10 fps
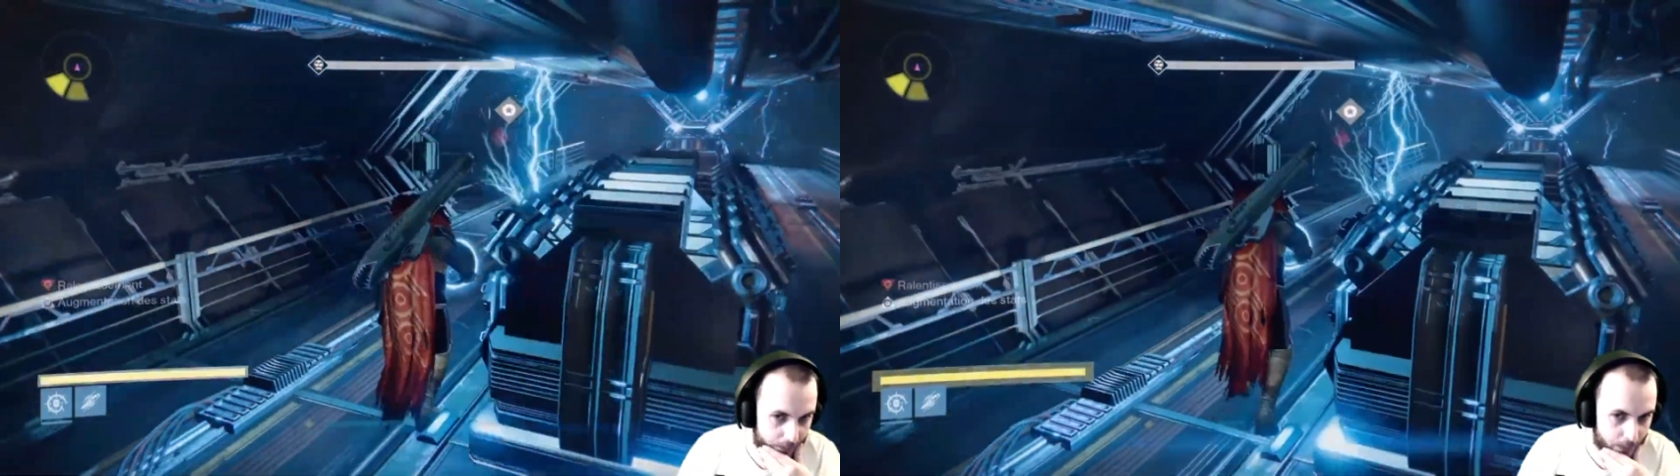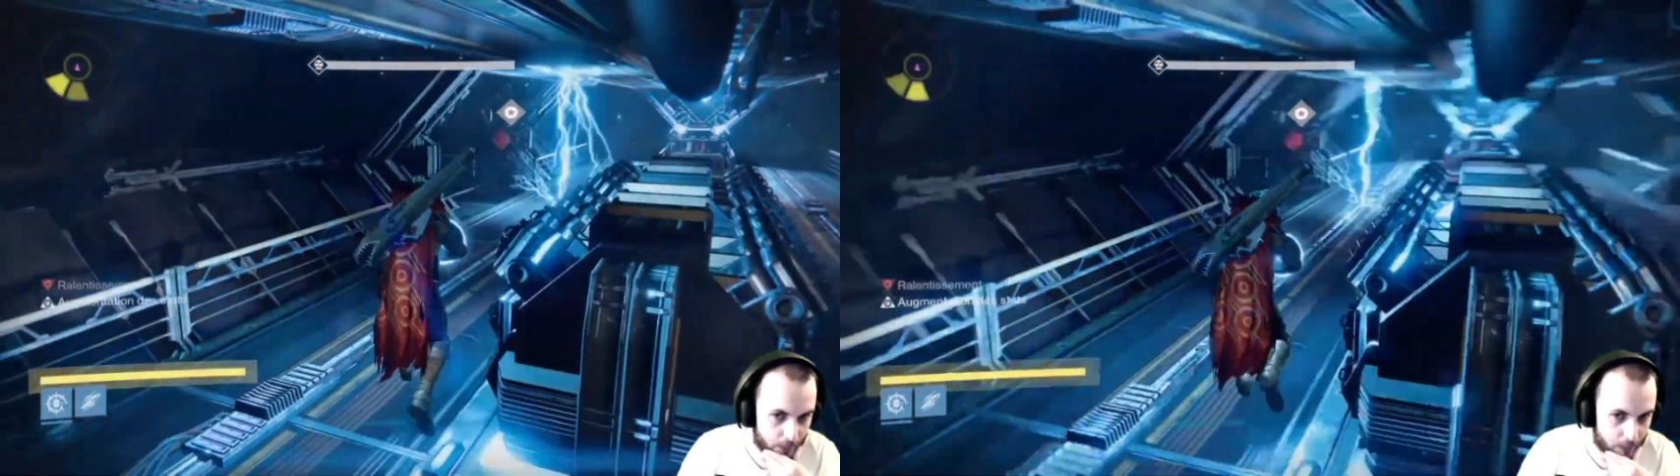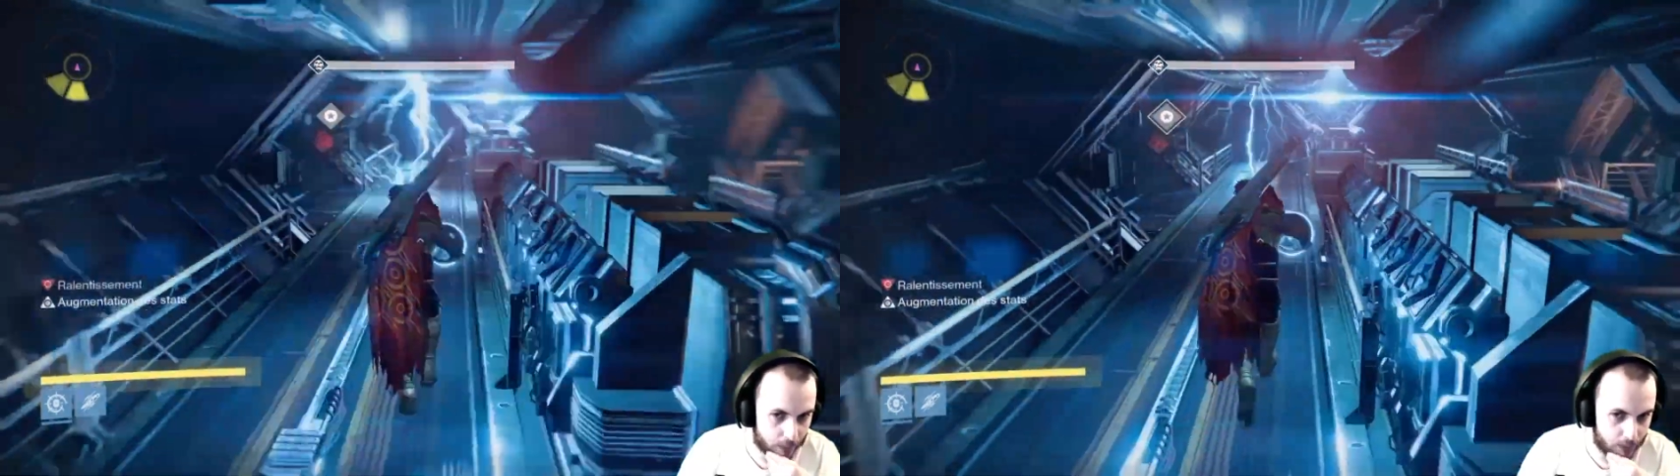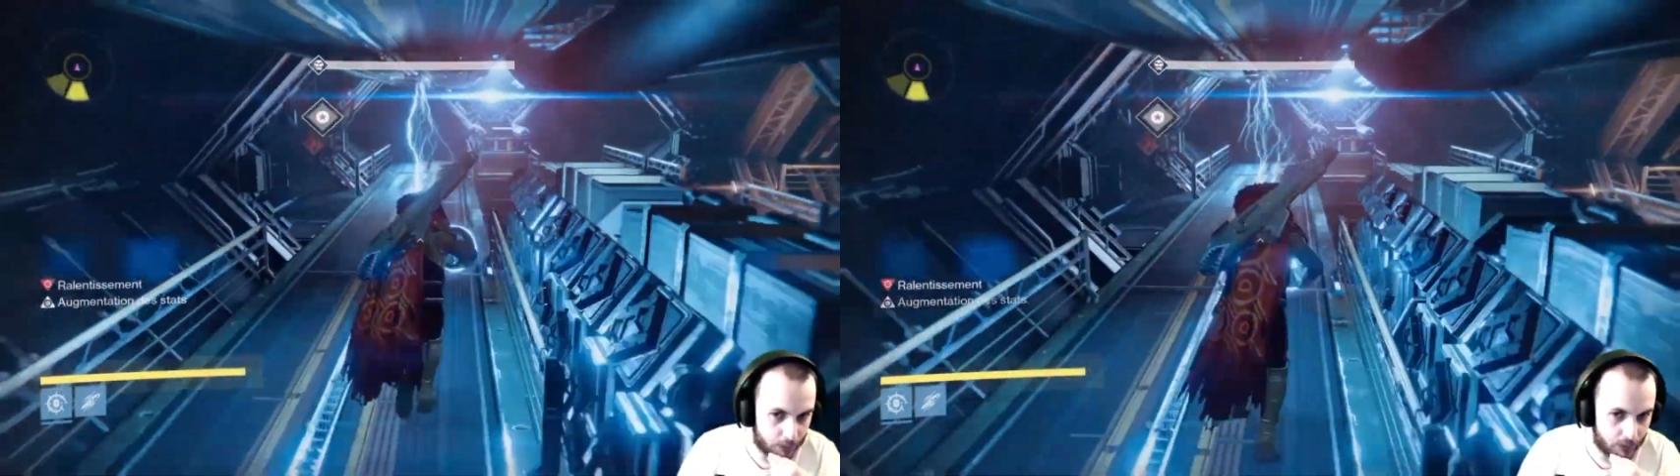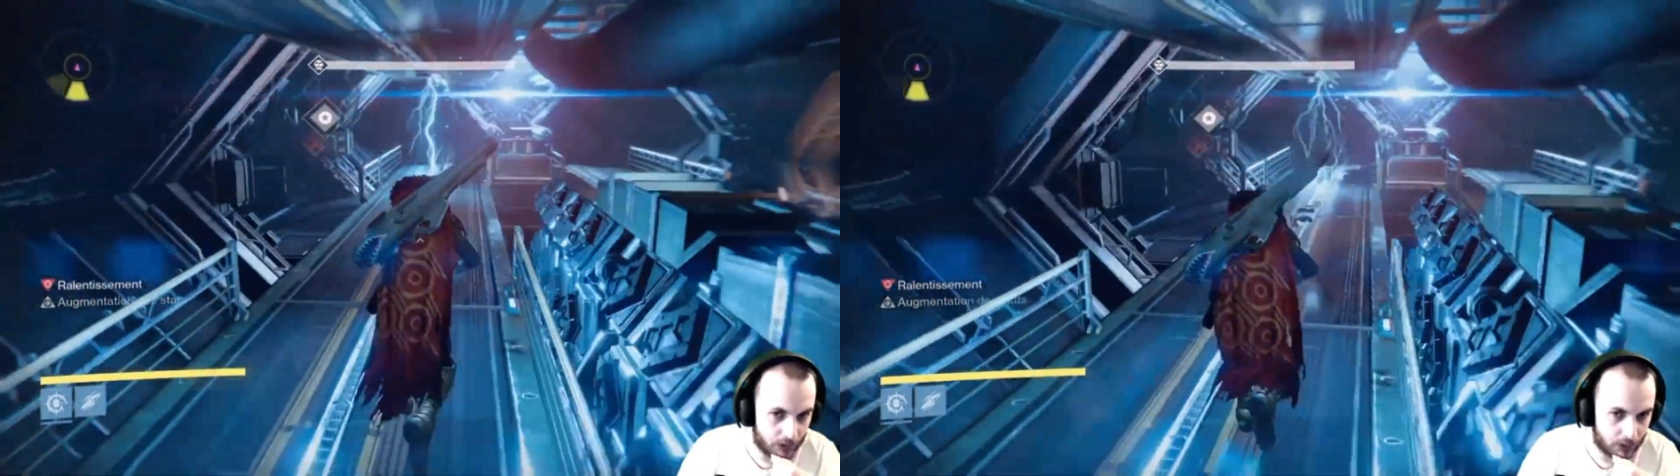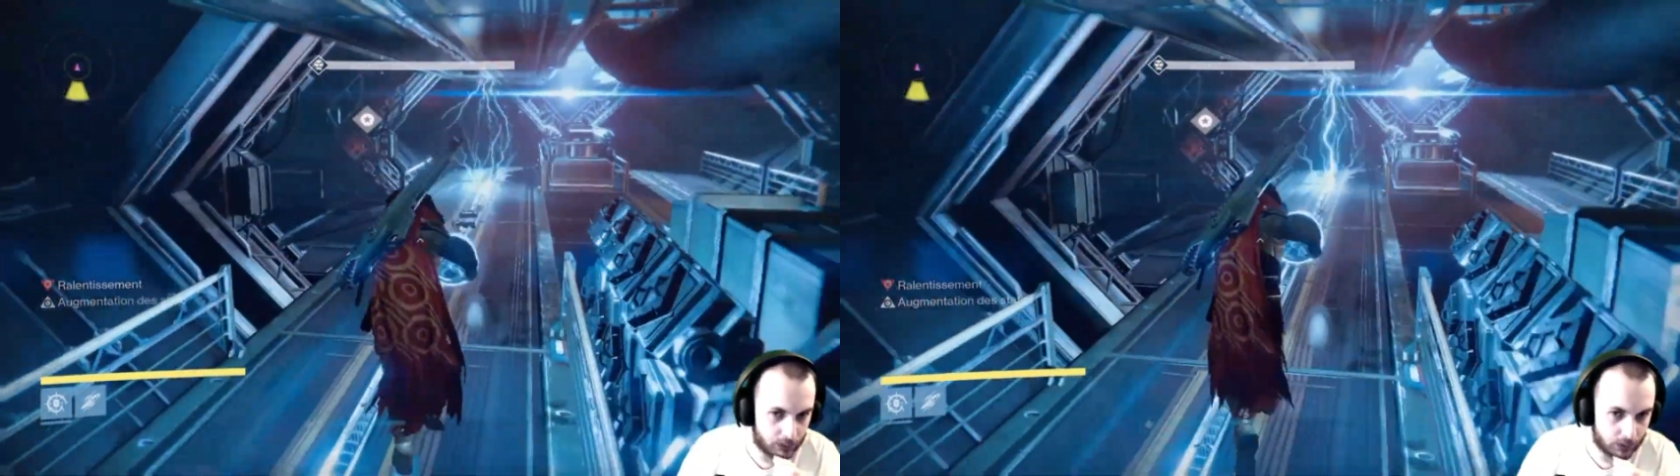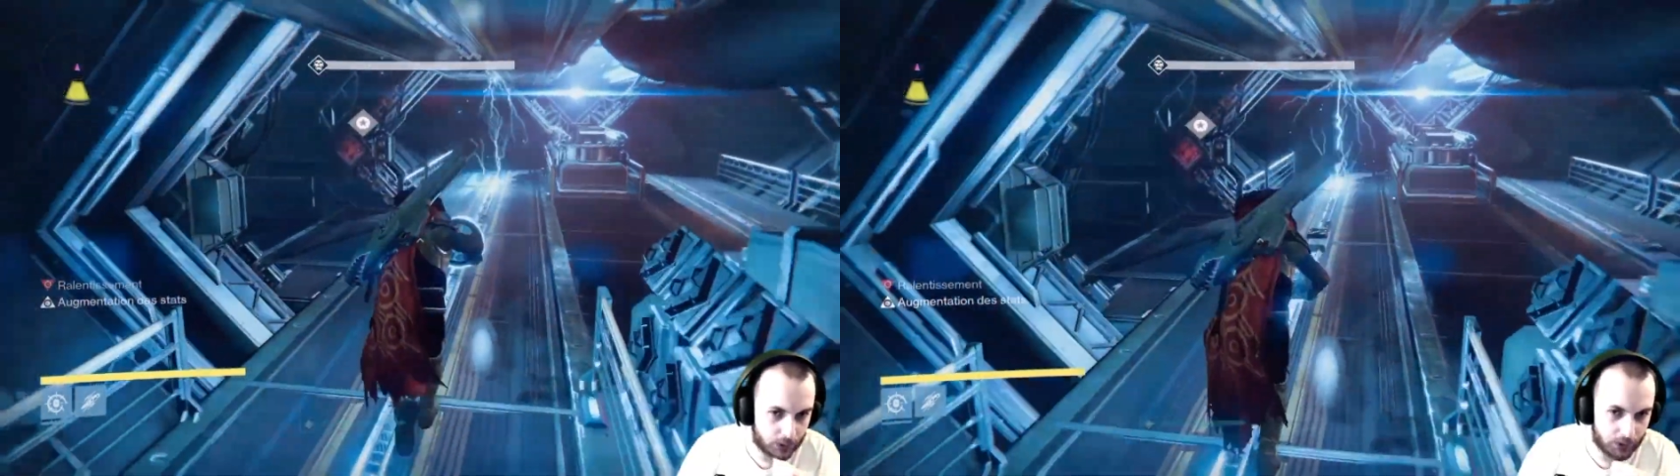t'as pas ton souffle de dragon.